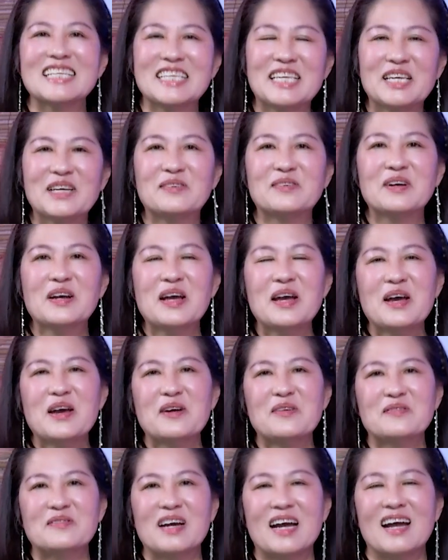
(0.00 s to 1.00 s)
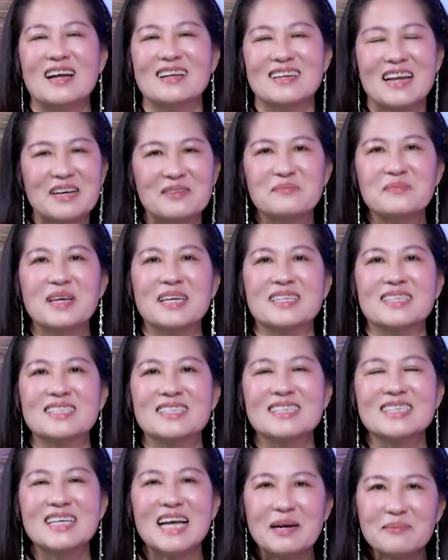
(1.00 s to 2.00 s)
nhiều, và đặc biệt
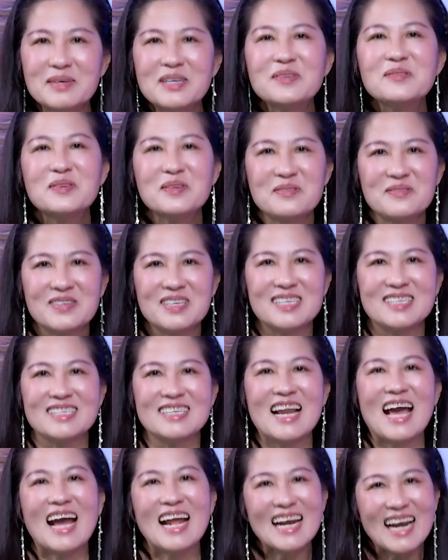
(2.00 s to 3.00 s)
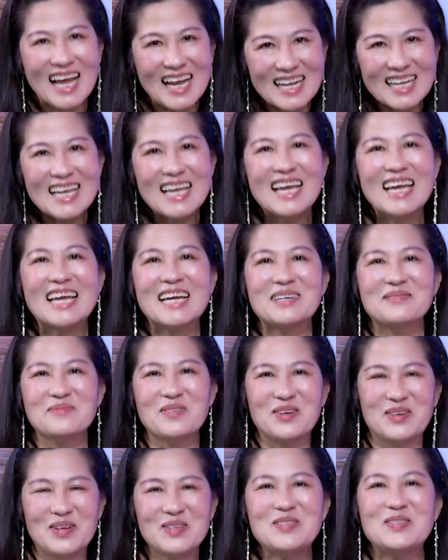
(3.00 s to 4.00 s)
cảm ơn quý vị đã lắng nghe
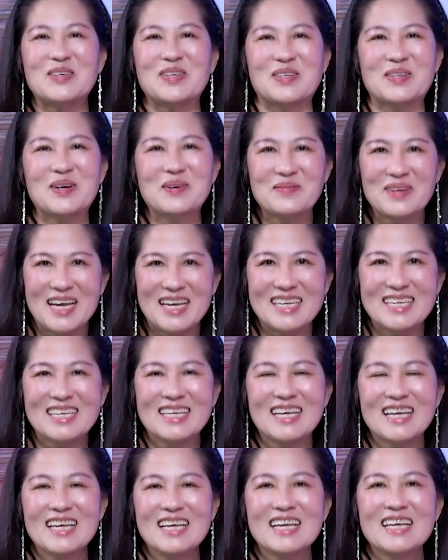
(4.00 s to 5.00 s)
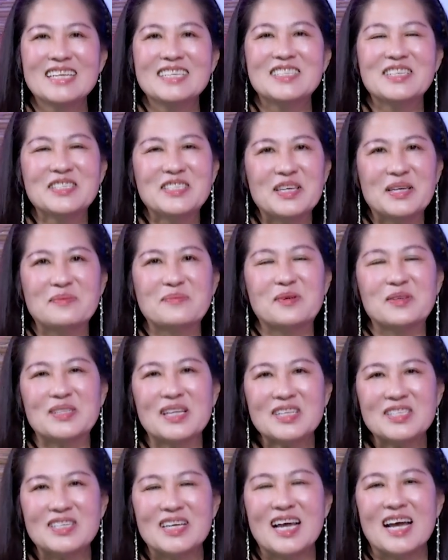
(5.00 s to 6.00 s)
buổi nói chuyện hôm nay. Chương trình Một
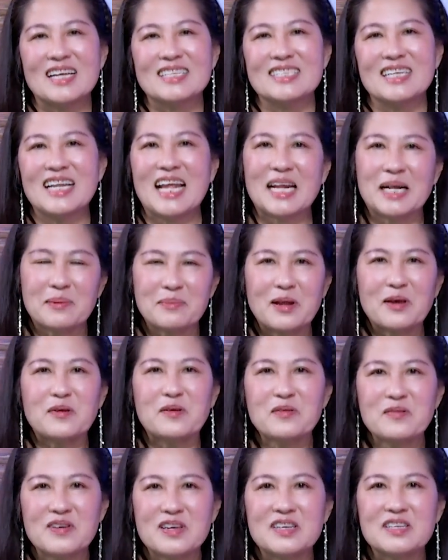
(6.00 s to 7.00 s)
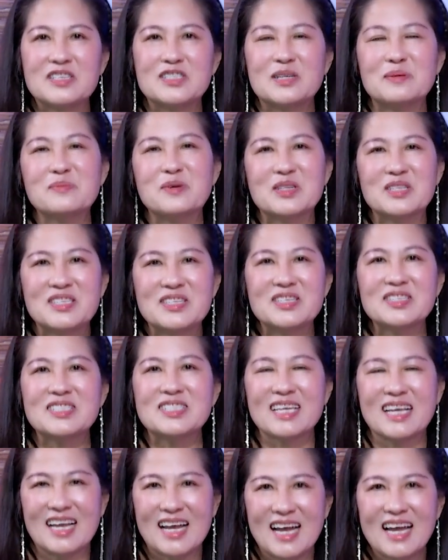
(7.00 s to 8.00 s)
Tách Trà xin hẹn gặp lại quý vị trong một chương
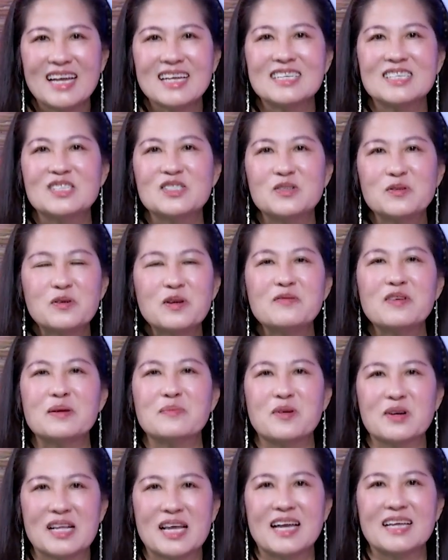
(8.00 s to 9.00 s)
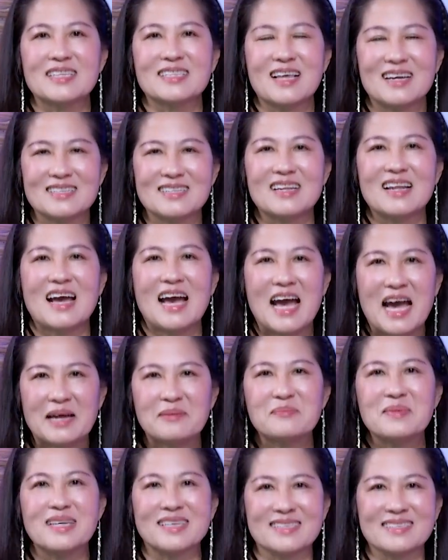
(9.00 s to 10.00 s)
trình khác. Chúc quý vị một ngày thật
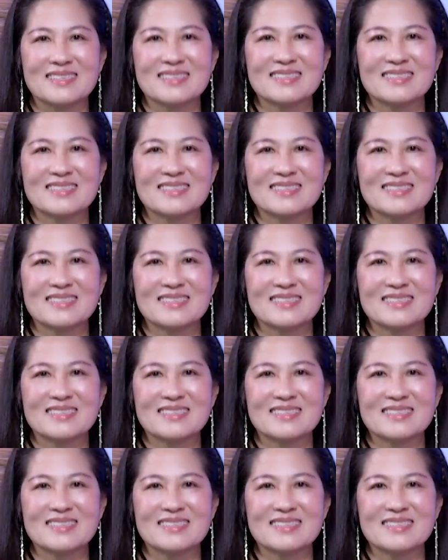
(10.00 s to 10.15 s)
an bình.